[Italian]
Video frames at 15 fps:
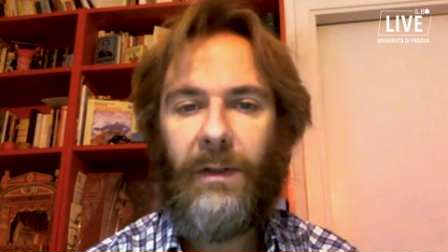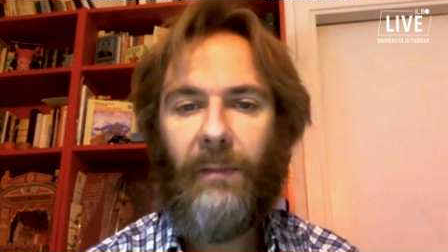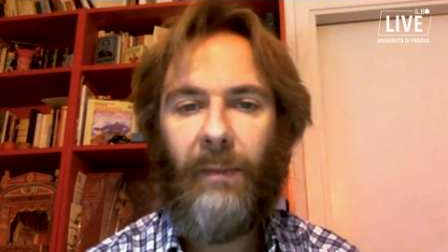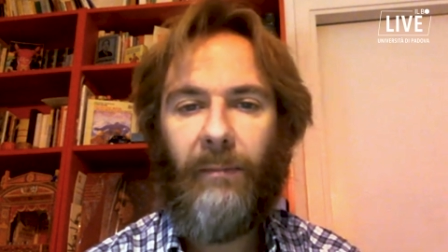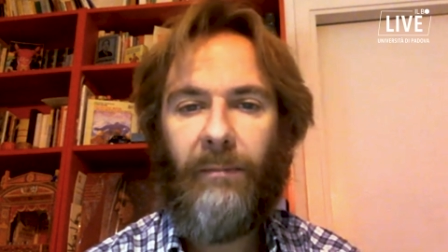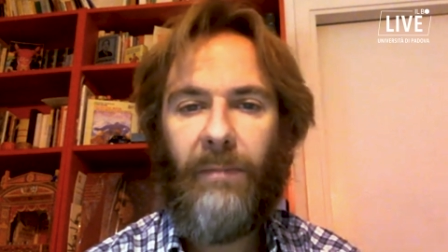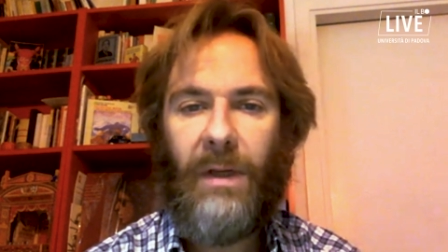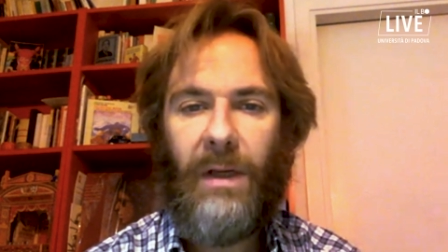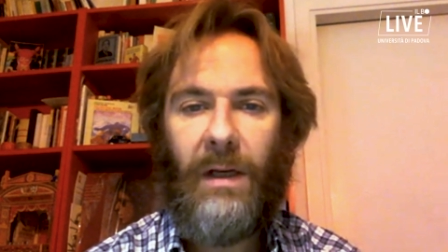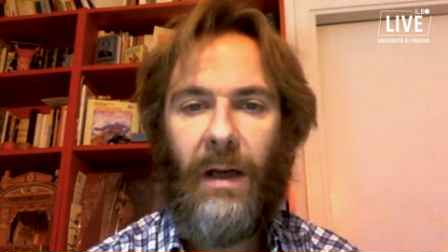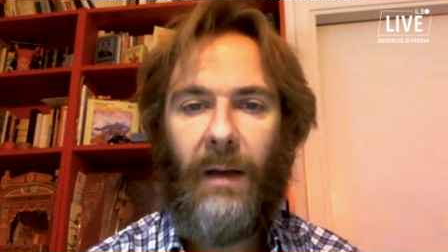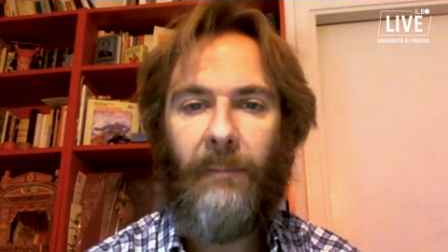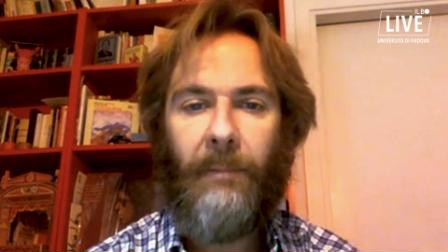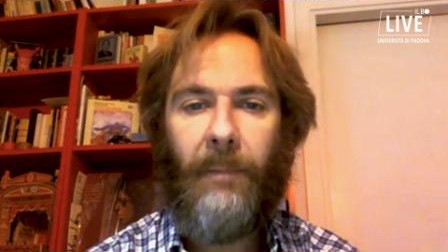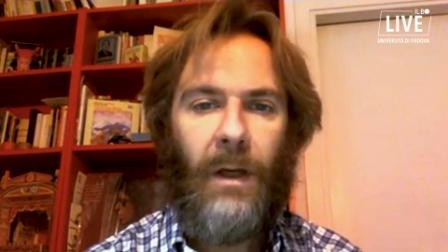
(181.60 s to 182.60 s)
questa
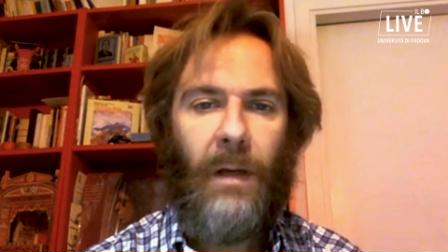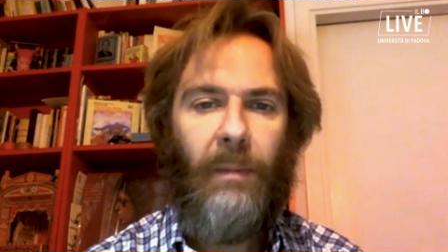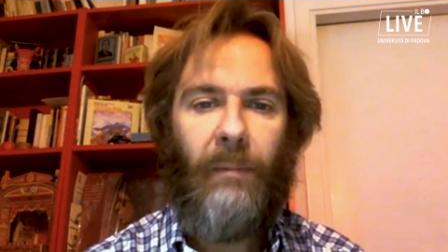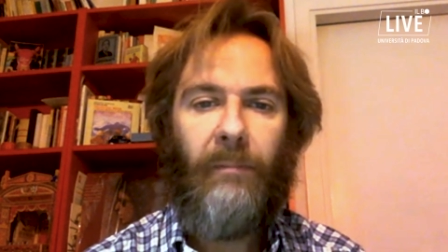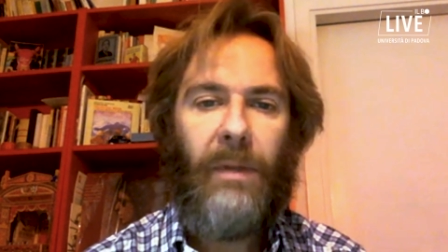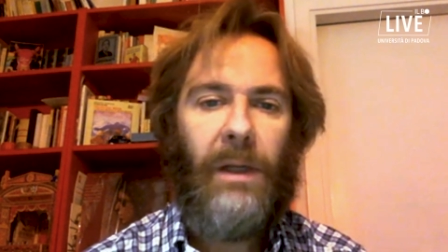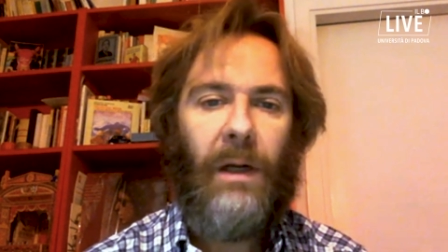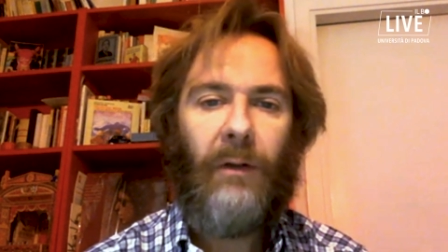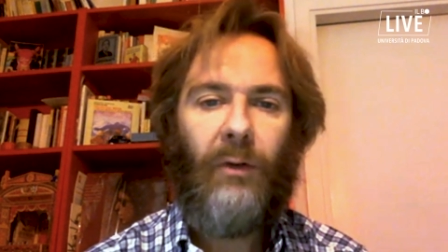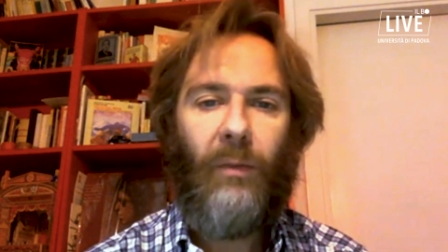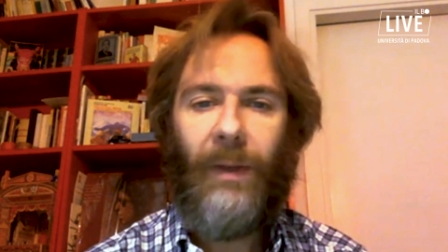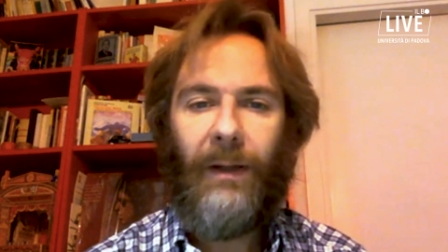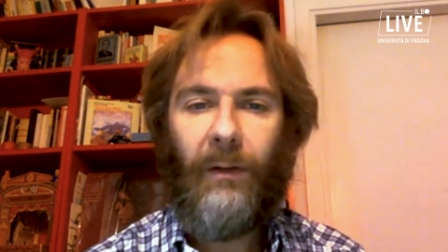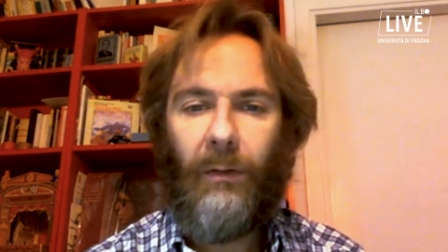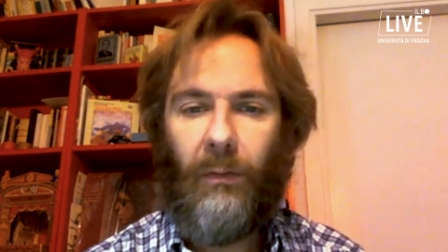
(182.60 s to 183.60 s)
bambina, eh, la bambina
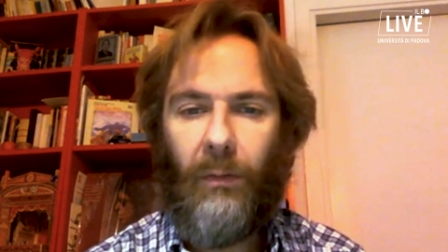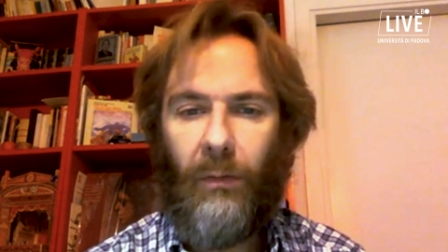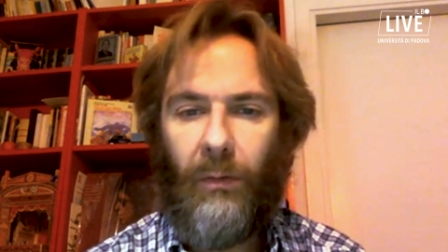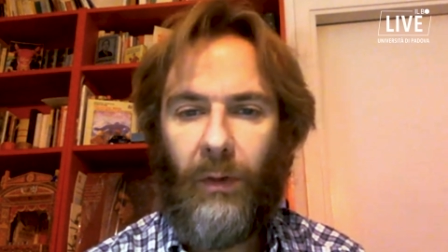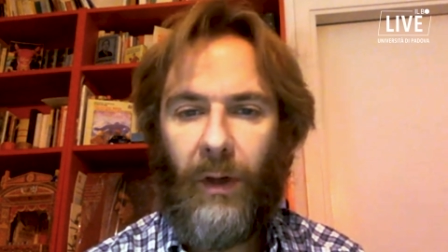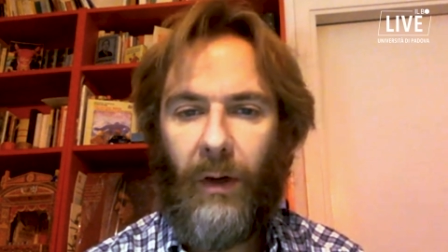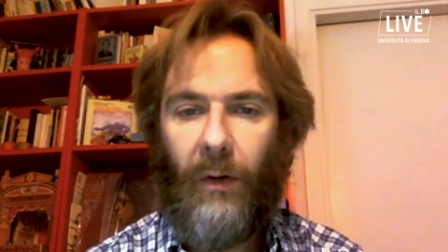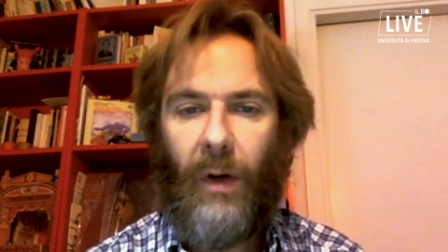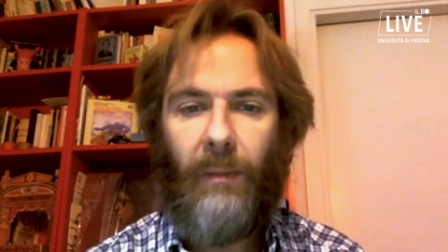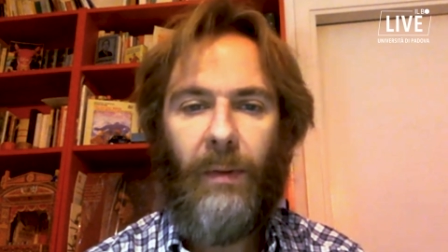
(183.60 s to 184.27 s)
domandona